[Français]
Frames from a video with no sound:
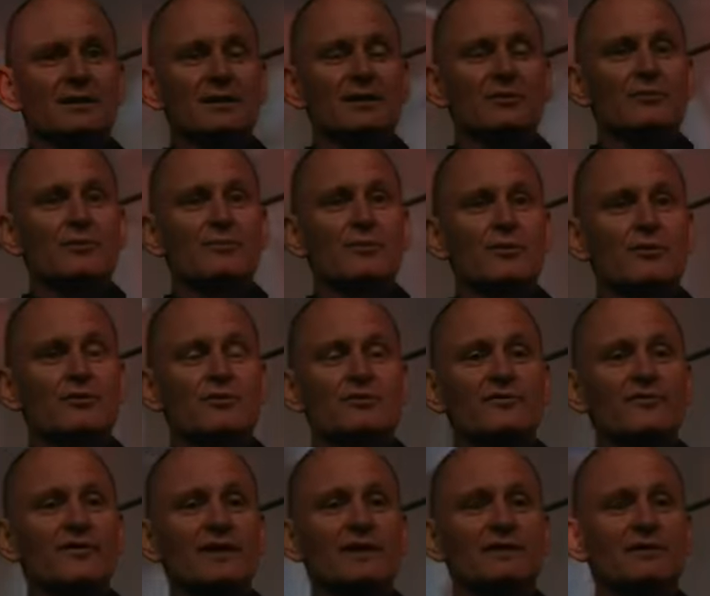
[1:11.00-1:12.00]
La nuit
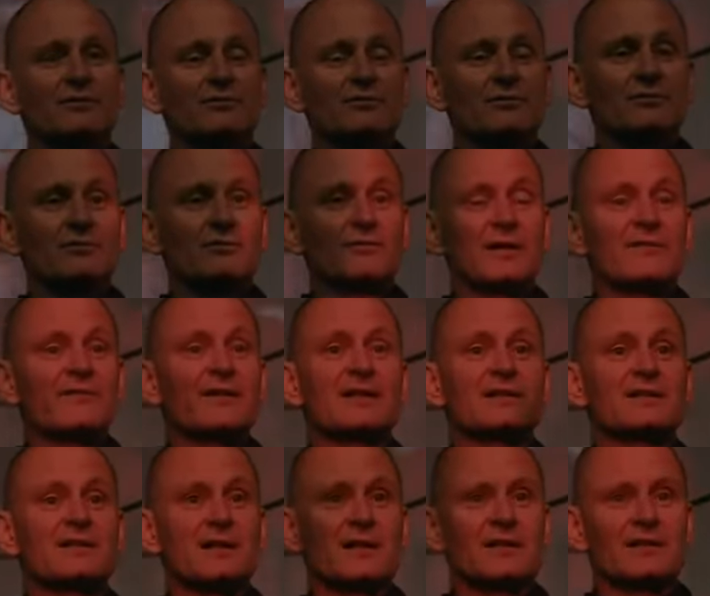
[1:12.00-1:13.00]
blanche faite euh, à
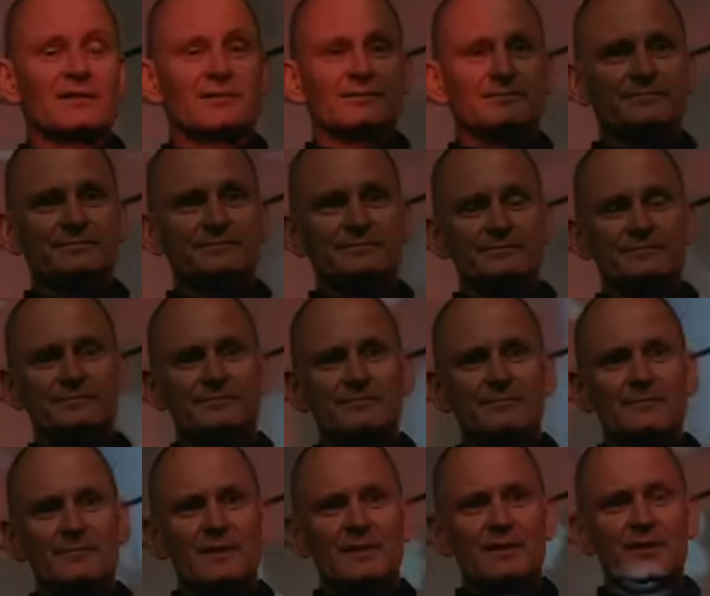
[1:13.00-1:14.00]
Versailles,
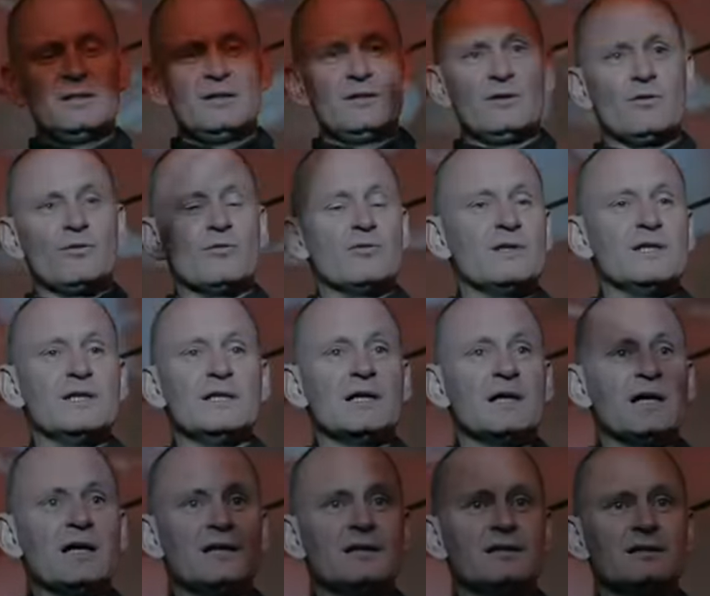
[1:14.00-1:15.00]
au
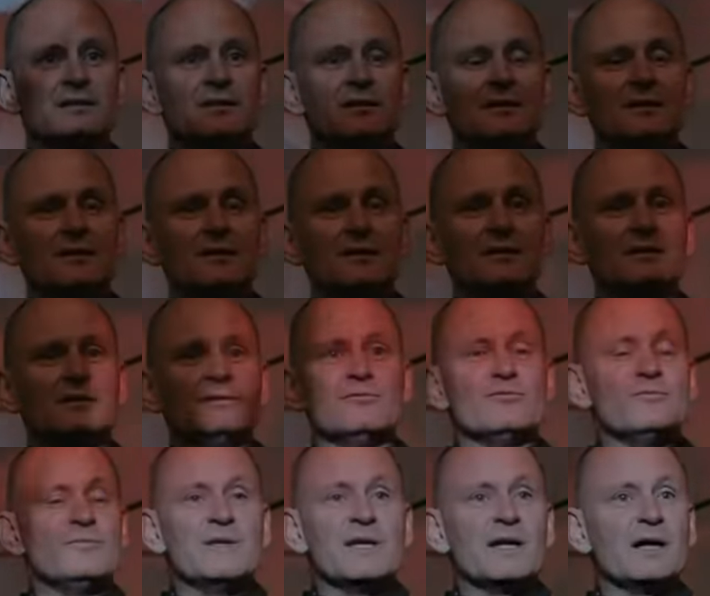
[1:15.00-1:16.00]
Lila,
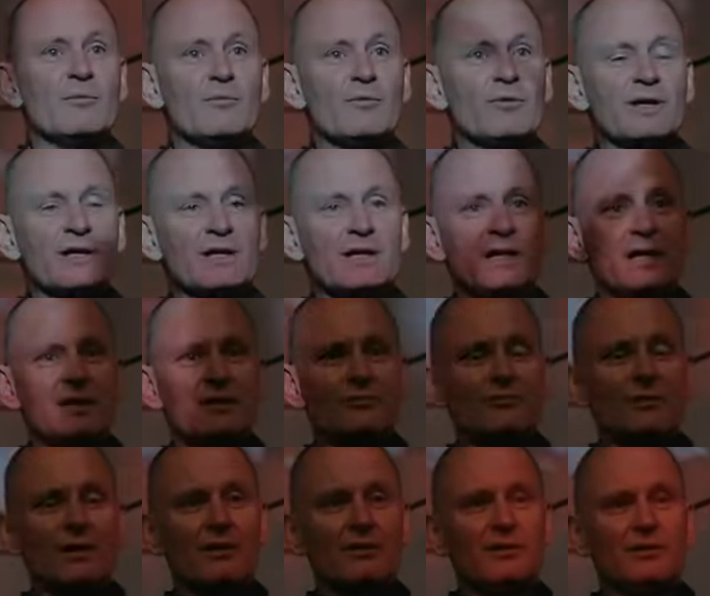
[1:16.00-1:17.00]
ou bien à Montréal
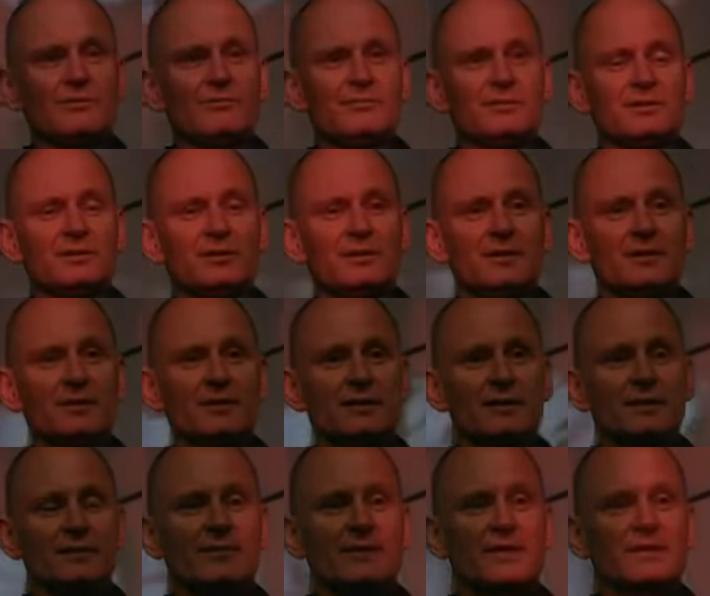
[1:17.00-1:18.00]
ou à Rome,
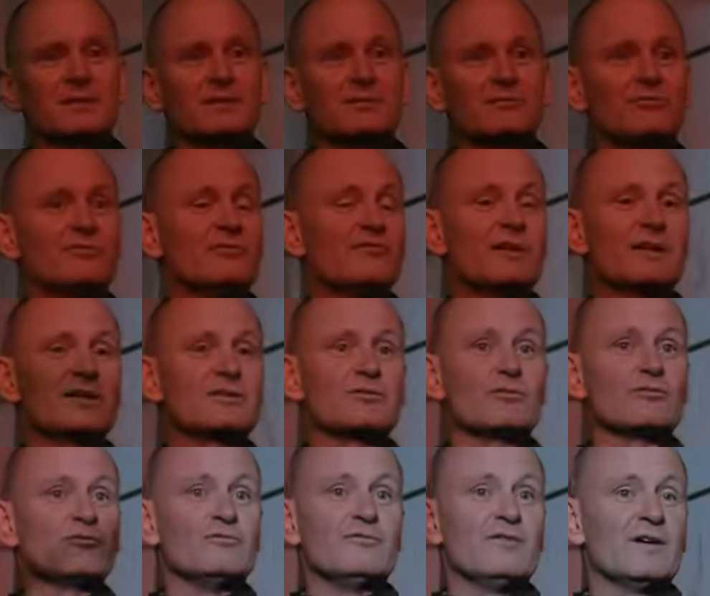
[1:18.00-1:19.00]
eh bien c'est une
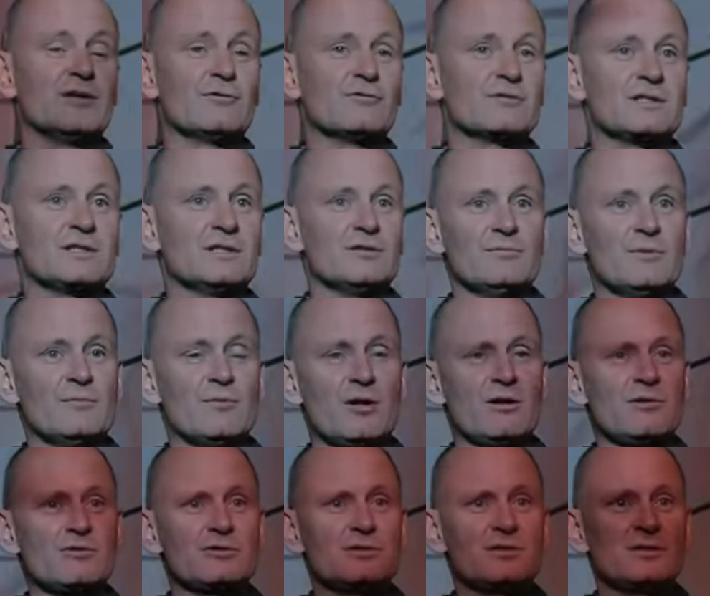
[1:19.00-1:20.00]
version nouvelle aussi de nuit
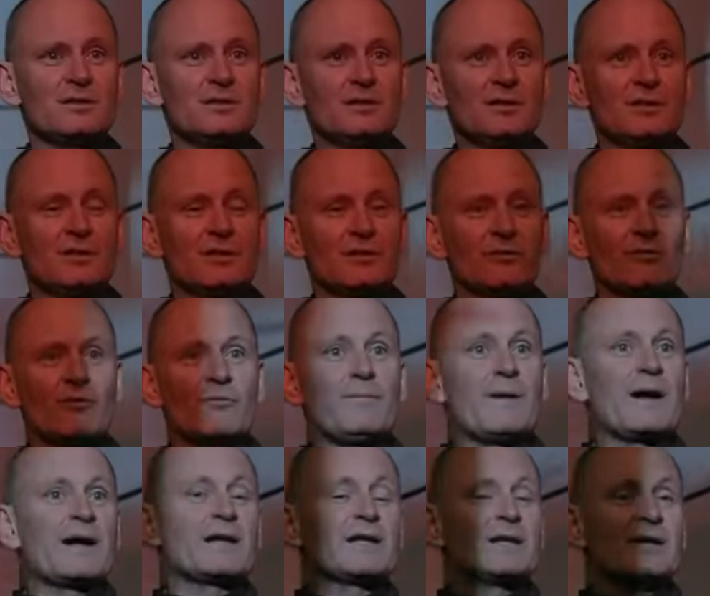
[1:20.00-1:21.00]
blanche. Donc
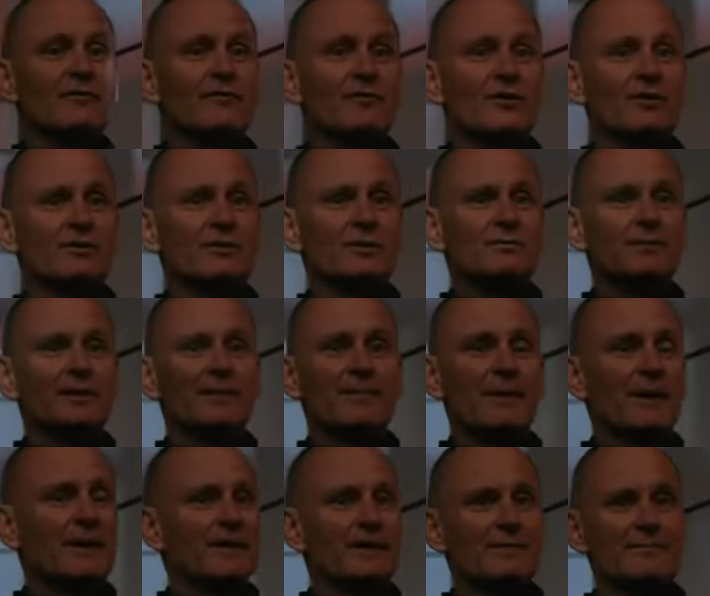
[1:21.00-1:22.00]
Paris invente, mais
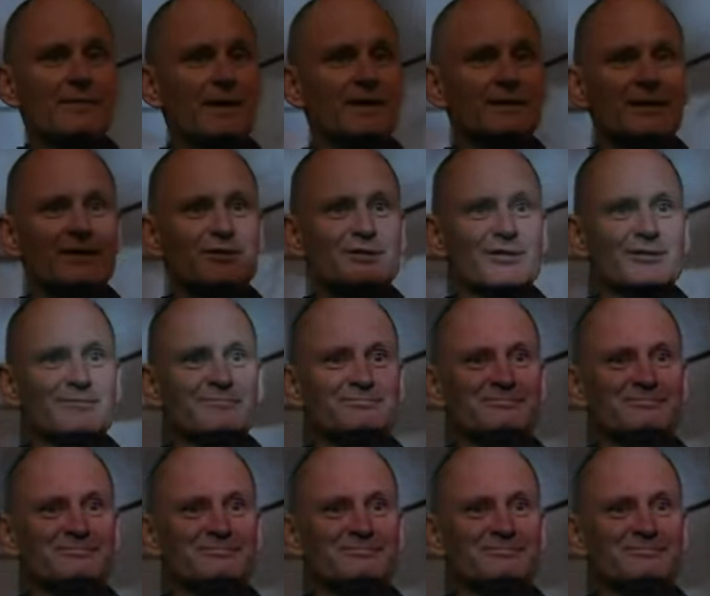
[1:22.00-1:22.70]
Paris aime partager.